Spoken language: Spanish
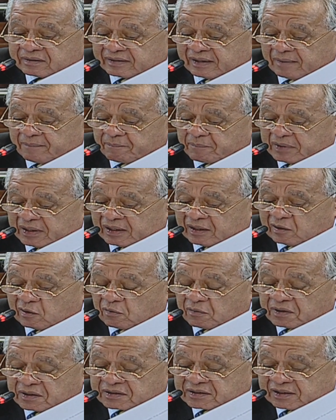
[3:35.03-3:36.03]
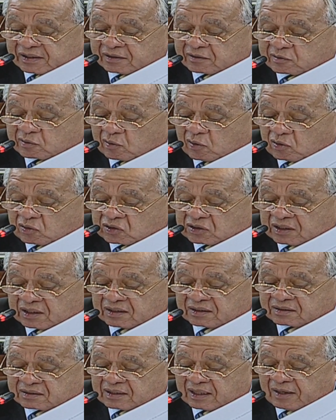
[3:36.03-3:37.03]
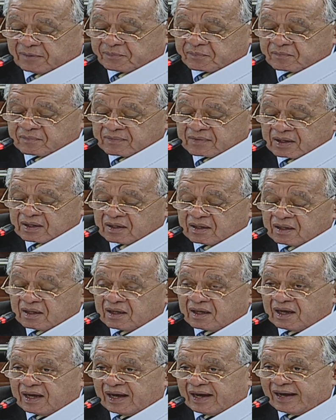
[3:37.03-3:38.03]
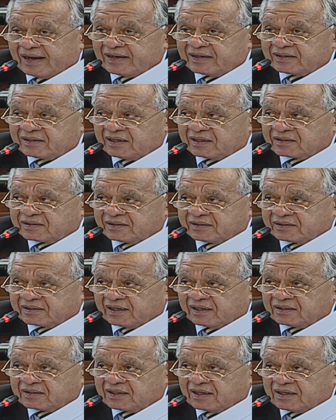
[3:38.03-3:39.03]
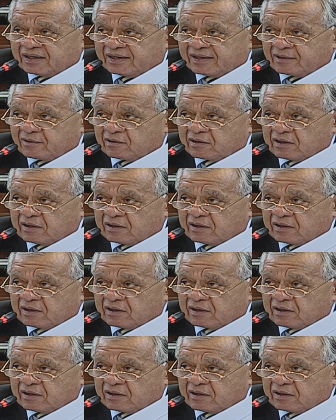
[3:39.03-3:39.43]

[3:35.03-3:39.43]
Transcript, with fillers: de 1980 al 16 de enero de